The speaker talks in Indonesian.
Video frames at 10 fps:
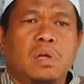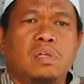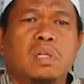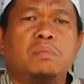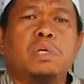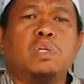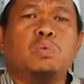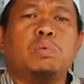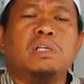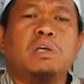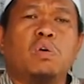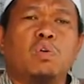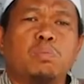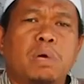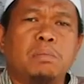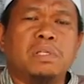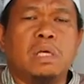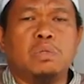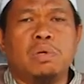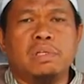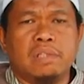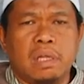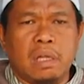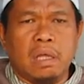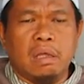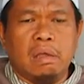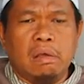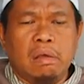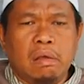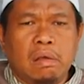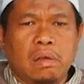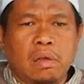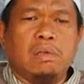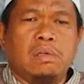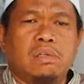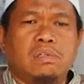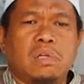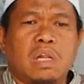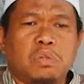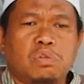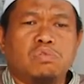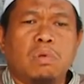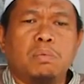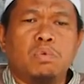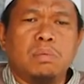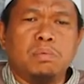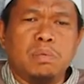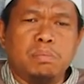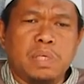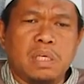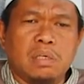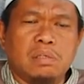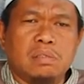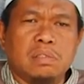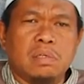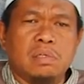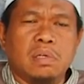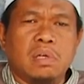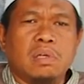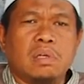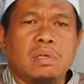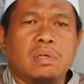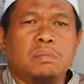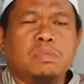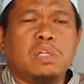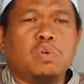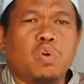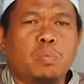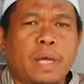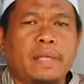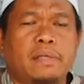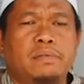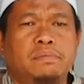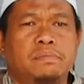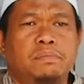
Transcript: dan begitu banyak korban berjatuhan di sana. 120 ribu lebih menjadi korban